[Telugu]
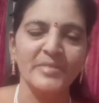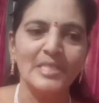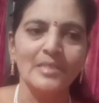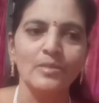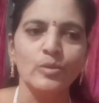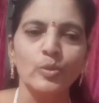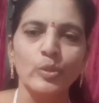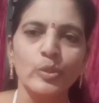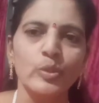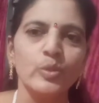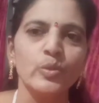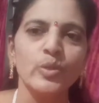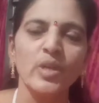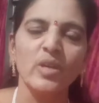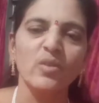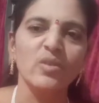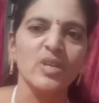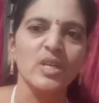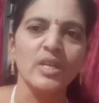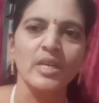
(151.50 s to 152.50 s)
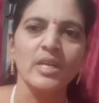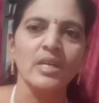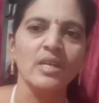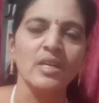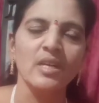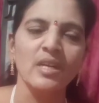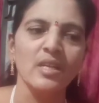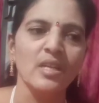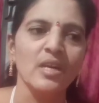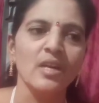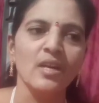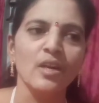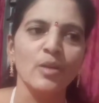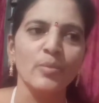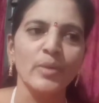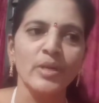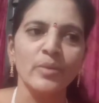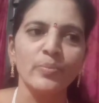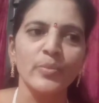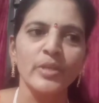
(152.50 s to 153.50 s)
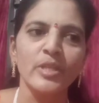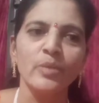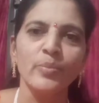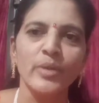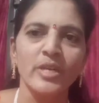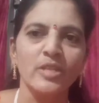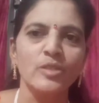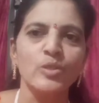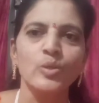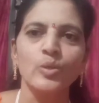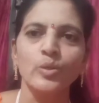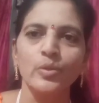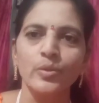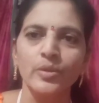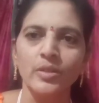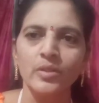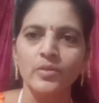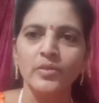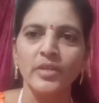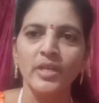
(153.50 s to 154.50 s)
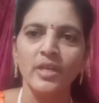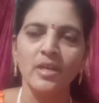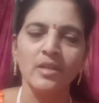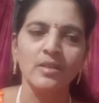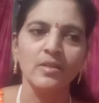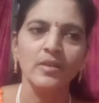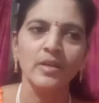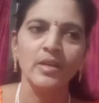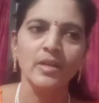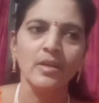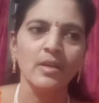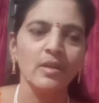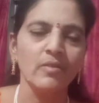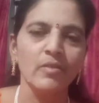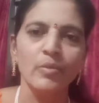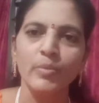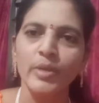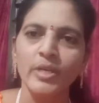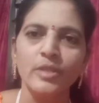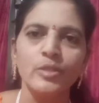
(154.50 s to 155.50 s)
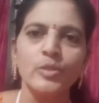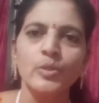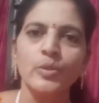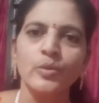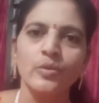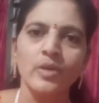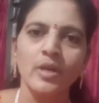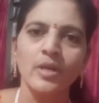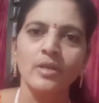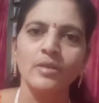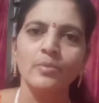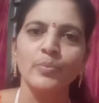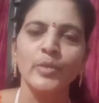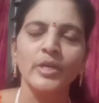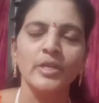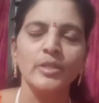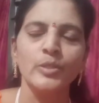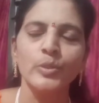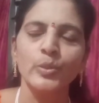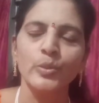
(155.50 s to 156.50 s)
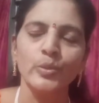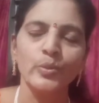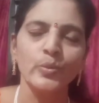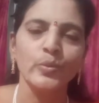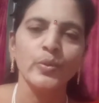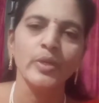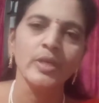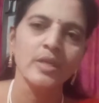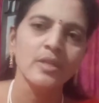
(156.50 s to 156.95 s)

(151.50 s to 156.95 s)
వస్తూనే ఉంటాయండి దానిలో మనం పెద్ద పట్టించుకోకూడదు నేను అందుకని ఏమీ పట్టించుకోవట్లేదు పట్టించుకొని కూడా